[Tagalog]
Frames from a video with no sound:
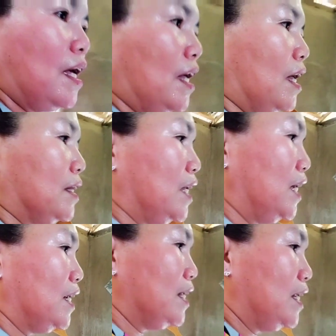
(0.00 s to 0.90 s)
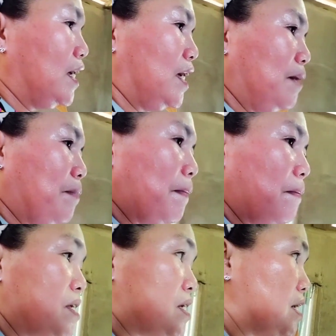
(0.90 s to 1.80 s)
Tiningnan ni Papa
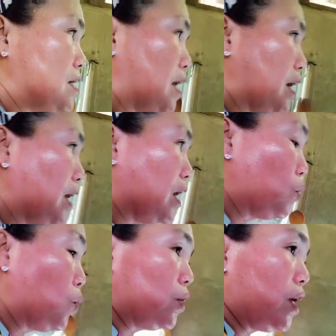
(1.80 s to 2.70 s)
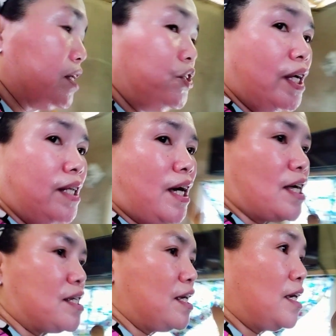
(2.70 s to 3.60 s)
Bits si Sir kung nandyan na
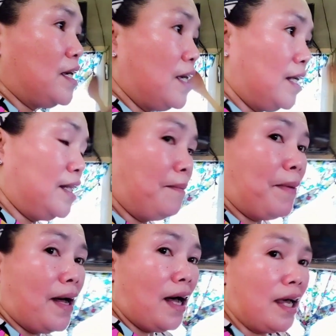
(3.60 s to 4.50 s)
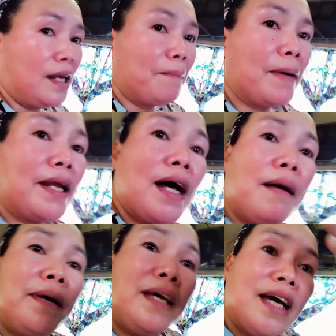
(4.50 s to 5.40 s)
kasi hindi pa, hindi pa
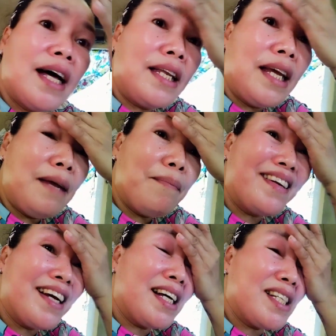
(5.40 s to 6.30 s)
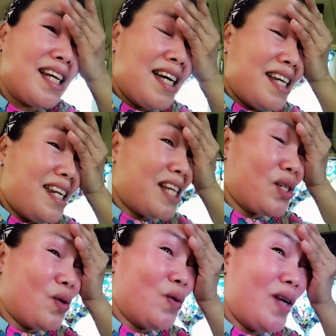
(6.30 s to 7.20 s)
nabigyan, hindi pa na
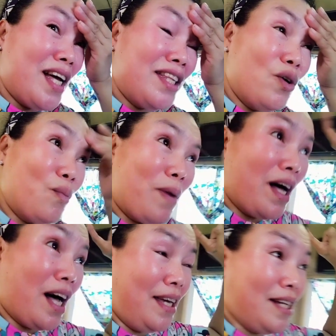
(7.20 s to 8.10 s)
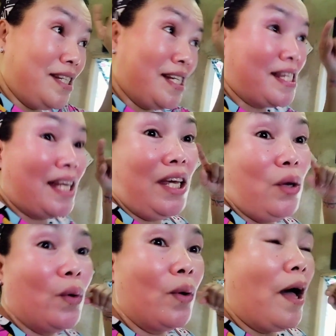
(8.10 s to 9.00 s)
nasuhulan yung pag-akyat dyan sa
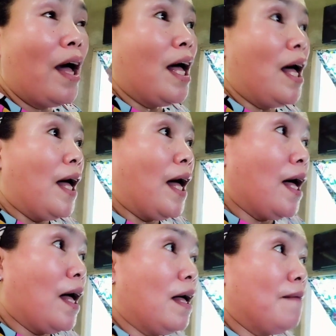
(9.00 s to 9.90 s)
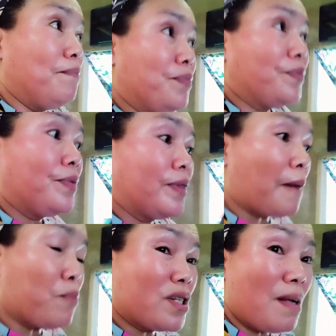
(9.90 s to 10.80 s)
niyog. Um,
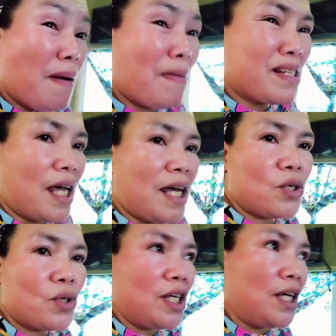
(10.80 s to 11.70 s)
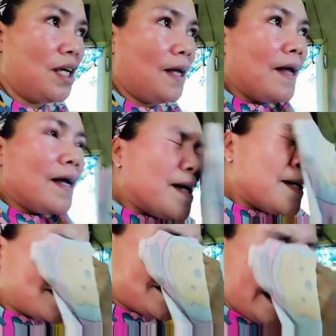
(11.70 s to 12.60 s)
tapos namamasayro si
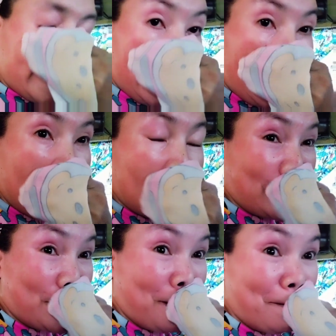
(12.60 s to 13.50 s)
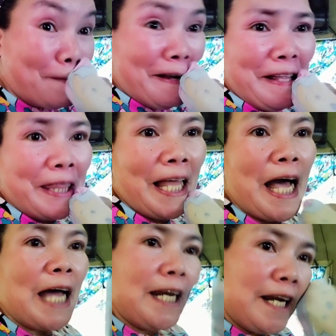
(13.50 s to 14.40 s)
si Sir Regan kasi ano na,
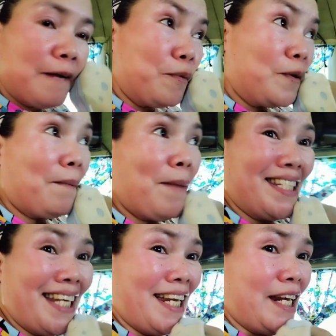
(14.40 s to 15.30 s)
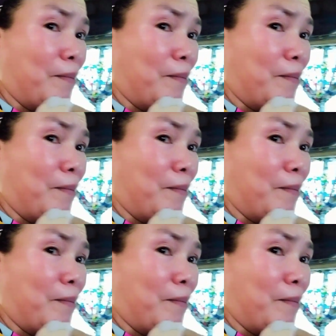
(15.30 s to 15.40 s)
tanghalin na po, labasan na ng mga